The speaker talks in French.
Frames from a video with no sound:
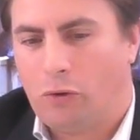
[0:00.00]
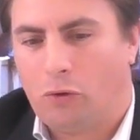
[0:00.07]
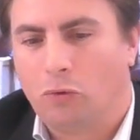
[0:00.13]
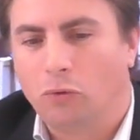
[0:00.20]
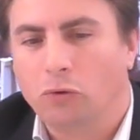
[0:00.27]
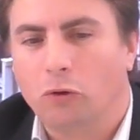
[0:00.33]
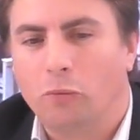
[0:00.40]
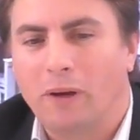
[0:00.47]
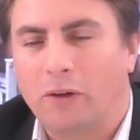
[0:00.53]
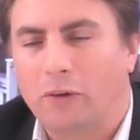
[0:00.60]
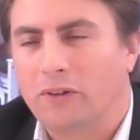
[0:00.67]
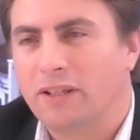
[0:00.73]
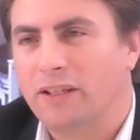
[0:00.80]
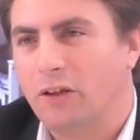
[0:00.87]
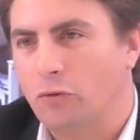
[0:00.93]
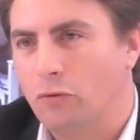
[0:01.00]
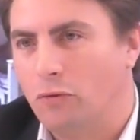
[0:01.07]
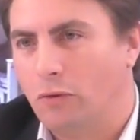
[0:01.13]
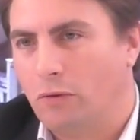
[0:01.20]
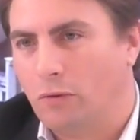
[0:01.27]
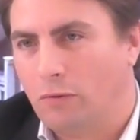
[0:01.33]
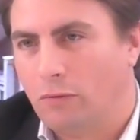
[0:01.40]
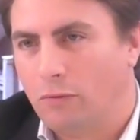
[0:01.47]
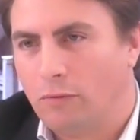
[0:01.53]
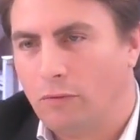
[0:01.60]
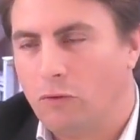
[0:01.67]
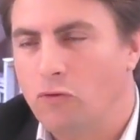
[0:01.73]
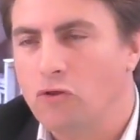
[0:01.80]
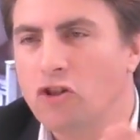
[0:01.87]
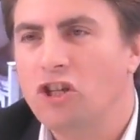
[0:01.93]
euh, contrebalancer
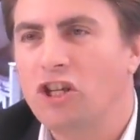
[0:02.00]
une,